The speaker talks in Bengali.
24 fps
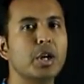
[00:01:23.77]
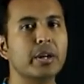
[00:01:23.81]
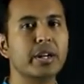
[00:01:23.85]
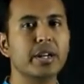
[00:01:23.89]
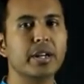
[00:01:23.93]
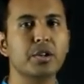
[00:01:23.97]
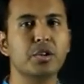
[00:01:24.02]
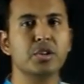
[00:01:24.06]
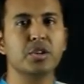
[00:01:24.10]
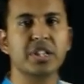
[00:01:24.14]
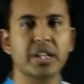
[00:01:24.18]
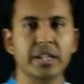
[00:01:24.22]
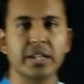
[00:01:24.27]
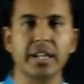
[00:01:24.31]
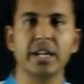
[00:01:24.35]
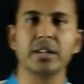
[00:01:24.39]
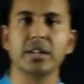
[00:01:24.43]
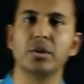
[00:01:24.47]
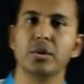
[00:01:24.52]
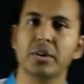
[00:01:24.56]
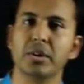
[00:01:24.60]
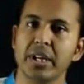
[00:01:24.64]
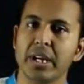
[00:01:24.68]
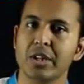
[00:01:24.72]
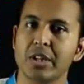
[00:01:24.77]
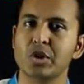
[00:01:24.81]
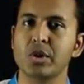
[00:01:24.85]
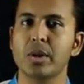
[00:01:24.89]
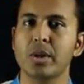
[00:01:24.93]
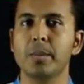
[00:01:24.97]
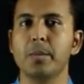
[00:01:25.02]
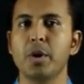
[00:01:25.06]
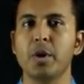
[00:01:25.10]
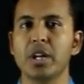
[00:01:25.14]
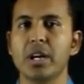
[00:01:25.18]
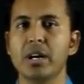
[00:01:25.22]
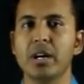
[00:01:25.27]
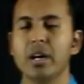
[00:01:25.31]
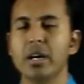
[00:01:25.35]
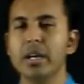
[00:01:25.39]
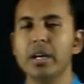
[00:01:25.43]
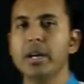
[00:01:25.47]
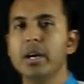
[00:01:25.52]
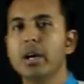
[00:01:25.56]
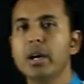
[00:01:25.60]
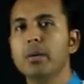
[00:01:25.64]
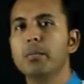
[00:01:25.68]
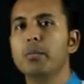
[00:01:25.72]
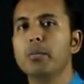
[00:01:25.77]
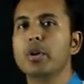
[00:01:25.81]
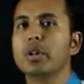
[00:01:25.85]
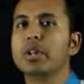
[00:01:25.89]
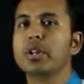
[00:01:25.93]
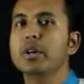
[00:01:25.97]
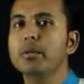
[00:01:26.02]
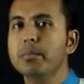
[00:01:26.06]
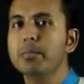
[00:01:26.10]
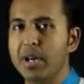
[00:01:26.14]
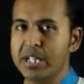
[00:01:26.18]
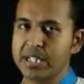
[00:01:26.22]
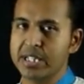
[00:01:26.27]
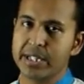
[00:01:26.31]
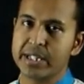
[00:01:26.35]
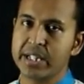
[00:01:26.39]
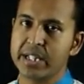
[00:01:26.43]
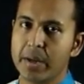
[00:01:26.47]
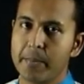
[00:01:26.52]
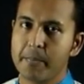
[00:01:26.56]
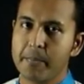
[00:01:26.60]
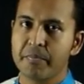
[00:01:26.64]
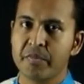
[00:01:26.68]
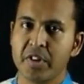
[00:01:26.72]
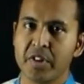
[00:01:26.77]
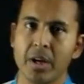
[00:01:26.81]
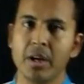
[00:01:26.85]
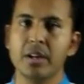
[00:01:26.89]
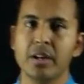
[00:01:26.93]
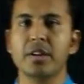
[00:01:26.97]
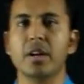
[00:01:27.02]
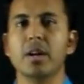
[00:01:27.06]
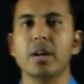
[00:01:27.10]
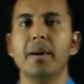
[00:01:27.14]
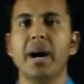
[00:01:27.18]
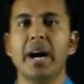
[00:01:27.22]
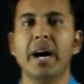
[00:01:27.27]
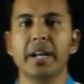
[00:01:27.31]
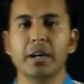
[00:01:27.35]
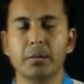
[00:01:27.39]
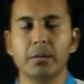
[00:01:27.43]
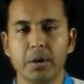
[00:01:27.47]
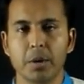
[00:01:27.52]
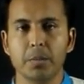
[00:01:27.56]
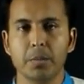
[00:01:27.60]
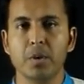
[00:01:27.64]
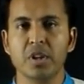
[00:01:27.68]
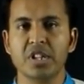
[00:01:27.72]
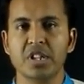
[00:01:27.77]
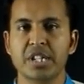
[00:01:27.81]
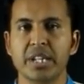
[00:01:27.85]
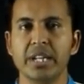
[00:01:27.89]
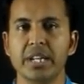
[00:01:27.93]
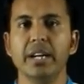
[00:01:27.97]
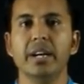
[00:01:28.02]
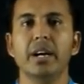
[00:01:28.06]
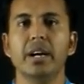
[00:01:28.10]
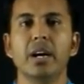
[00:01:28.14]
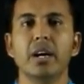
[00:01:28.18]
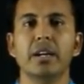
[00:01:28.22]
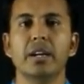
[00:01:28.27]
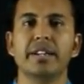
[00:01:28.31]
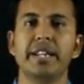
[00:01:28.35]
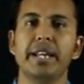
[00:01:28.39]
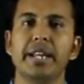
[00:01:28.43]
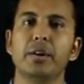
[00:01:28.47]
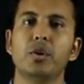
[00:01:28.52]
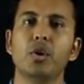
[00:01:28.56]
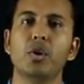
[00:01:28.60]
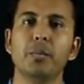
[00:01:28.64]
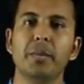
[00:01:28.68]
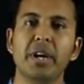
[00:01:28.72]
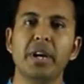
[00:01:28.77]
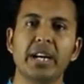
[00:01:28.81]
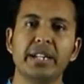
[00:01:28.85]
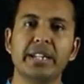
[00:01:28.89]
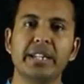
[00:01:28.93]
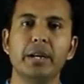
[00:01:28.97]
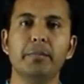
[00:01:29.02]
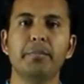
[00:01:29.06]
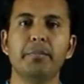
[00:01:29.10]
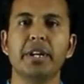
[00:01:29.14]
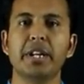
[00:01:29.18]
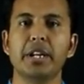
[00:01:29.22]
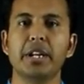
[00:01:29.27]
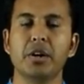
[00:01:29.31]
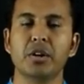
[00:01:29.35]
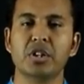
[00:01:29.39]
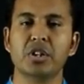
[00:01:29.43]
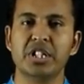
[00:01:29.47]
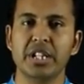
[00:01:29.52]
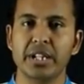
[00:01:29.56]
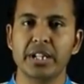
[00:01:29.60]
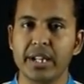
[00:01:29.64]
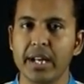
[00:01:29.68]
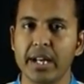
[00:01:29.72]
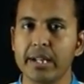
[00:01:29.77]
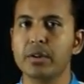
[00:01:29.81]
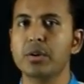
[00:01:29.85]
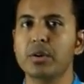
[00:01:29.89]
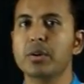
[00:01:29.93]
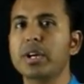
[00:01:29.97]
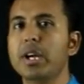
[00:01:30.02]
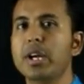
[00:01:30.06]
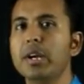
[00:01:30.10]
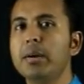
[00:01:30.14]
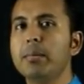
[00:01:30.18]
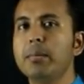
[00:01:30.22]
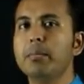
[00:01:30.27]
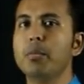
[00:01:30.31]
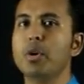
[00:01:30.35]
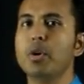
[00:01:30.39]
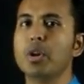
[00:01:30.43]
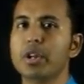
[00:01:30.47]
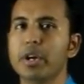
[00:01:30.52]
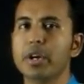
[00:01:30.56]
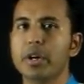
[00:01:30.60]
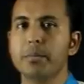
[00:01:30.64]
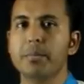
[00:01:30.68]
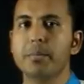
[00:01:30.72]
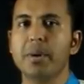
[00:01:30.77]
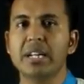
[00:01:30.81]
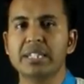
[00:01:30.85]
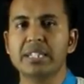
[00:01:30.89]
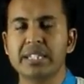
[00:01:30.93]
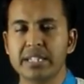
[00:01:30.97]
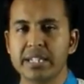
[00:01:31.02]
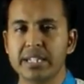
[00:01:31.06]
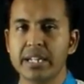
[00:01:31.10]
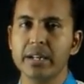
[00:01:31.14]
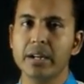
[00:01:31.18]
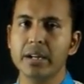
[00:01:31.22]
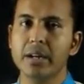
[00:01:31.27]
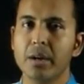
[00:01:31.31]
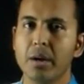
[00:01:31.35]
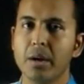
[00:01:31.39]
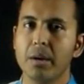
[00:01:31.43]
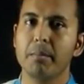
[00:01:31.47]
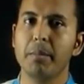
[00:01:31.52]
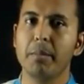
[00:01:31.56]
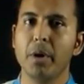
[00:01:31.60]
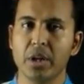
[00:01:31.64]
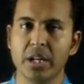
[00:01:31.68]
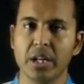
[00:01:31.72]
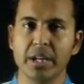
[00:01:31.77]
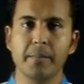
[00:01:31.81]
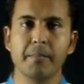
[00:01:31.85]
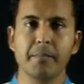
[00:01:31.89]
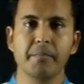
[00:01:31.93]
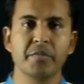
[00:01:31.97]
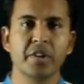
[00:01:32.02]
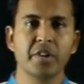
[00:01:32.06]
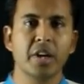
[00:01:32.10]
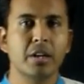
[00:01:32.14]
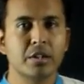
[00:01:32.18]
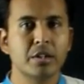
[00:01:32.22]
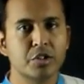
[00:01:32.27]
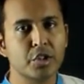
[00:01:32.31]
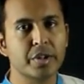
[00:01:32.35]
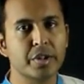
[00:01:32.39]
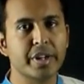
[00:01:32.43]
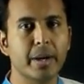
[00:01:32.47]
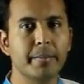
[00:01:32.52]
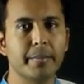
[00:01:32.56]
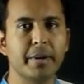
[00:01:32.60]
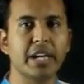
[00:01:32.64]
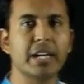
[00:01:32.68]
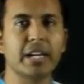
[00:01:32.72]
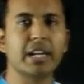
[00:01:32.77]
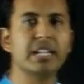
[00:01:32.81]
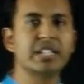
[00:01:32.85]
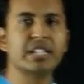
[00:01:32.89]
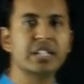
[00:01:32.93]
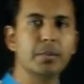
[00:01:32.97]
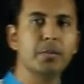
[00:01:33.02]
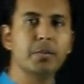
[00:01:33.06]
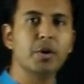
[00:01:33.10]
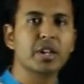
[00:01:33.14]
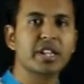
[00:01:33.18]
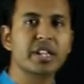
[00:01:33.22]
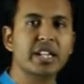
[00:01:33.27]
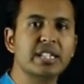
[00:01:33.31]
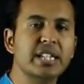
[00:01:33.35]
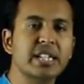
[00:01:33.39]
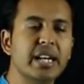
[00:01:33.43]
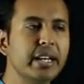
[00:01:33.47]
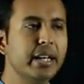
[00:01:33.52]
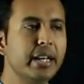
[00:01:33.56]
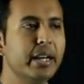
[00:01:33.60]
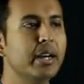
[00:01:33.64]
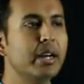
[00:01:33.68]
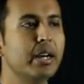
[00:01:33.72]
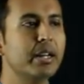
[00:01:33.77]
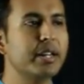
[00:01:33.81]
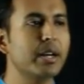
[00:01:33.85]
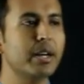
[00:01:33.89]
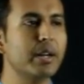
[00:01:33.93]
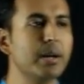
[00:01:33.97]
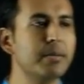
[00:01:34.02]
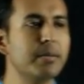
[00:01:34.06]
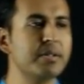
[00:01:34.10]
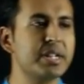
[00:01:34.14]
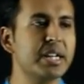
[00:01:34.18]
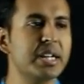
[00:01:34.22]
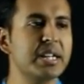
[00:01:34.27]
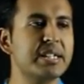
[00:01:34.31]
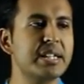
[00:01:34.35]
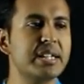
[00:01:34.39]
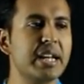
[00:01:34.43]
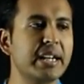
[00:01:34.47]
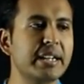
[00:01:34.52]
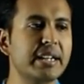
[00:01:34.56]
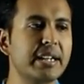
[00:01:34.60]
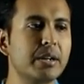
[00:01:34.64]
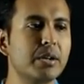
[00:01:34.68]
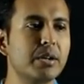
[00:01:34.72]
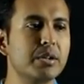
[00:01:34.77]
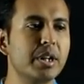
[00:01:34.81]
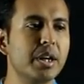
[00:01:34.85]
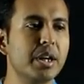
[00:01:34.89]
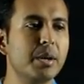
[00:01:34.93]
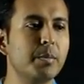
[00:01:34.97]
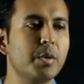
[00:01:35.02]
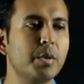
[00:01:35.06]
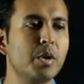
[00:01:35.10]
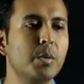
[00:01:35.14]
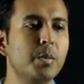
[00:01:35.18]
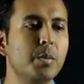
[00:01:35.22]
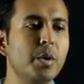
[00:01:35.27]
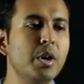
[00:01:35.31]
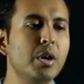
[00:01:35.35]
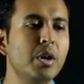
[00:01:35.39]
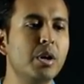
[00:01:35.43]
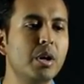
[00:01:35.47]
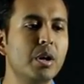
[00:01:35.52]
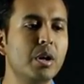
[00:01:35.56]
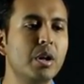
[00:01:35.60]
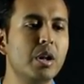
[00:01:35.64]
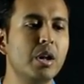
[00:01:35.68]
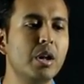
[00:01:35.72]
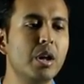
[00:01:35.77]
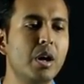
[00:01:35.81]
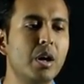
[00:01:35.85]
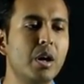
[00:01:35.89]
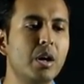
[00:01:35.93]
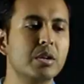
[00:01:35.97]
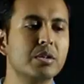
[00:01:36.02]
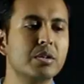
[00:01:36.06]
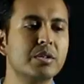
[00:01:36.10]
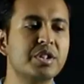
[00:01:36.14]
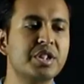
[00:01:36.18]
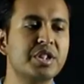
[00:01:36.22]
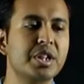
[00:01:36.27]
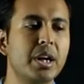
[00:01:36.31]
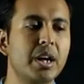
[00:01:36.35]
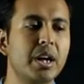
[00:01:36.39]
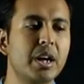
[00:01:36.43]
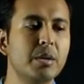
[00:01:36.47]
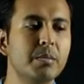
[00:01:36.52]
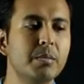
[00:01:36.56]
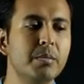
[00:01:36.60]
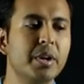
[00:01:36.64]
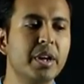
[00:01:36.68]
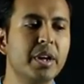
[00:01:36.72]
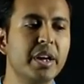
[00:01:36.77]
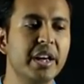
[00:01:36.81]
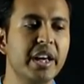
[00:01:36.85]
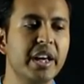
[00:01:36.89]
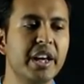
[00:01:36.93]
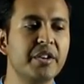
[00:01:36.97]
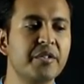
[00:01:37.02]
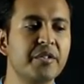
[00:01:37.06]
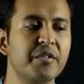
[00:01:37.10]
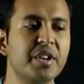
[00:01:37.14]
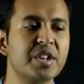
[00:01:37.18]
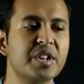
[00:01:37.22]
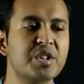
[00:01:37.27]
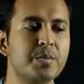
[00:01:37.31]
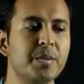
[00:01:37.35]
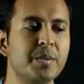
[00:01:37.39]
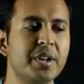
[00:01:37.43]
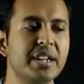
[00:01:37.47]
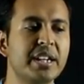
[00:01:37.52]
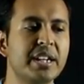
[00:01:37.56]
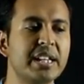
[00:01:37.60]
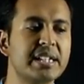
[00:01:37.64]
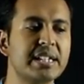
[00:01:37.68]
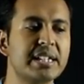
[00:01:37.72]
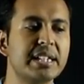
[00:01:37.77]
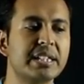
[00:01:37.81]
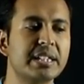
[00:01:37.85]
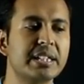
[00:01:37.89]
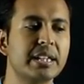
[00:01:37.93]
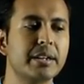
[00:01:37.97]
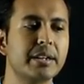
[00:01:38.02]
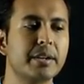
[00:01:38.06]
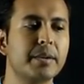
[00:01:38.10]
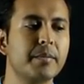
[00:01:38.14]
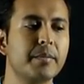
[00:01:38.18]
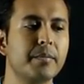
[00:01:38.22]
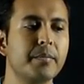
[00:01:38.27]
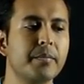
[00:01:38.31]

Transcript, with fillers: সংক্রান্ত সিদ্ধান্তকে আসলে বলা হয় মূলধন বাজেটিং তাহলে আমি আরেকবার বলছি দীর্ঘমেয়াদী বিনিয়োগ সিদ্ধান্তকেই মূলধন বাজেটিং বলে যদি আমি ইংলিশে বলতে যাই তাহলে আমি জাস্ট একটা কথাই বলবো লং টার্ম ইনভেস্টমেন্ট ডিসিশন